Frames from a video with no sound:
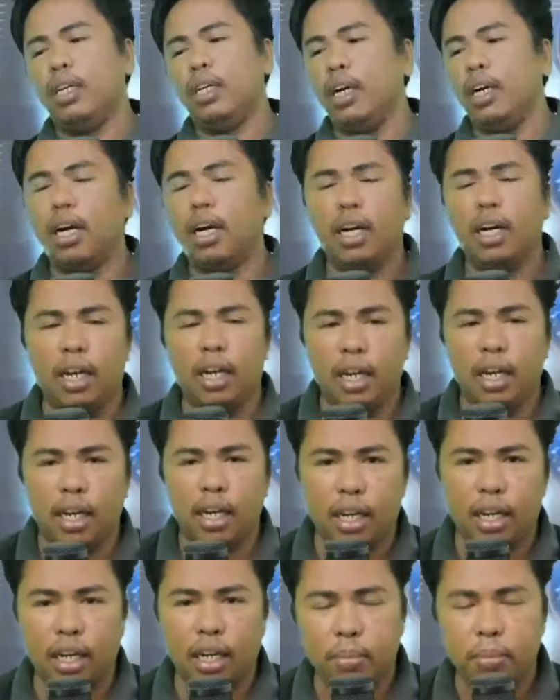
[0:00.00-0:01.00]

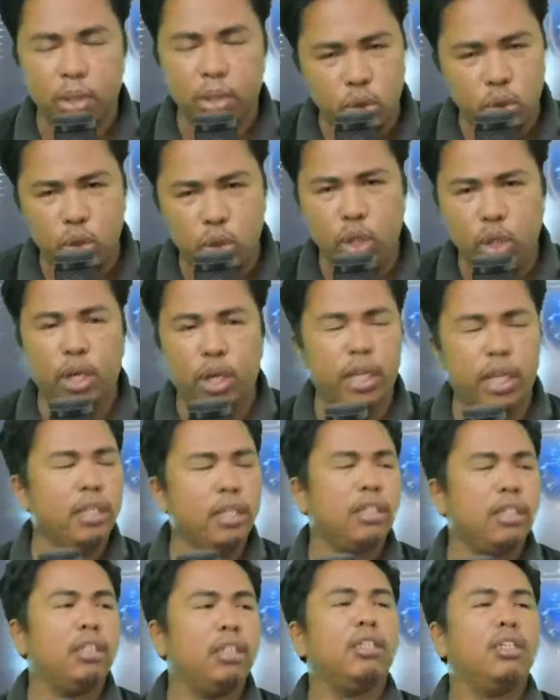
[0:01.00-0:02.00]
uh, matutuloy